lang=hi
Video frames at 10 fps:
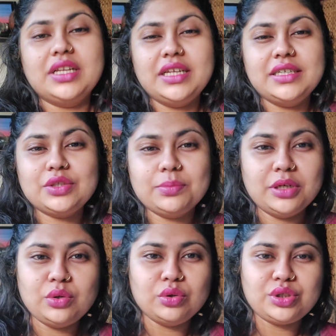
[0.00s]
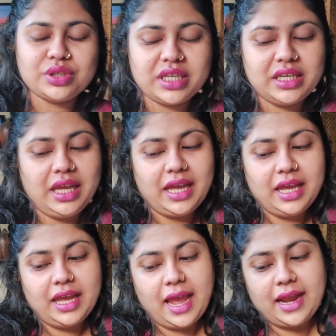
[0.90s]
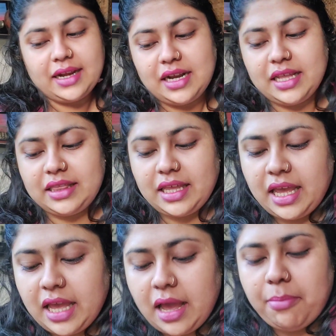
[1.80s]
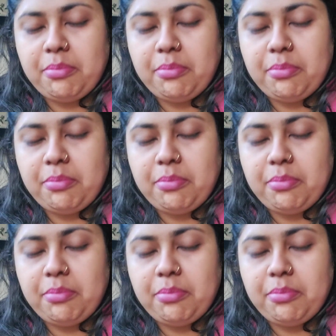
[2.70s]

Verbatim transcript: चलिए सुबह हो चुकी है एंड लेते हैं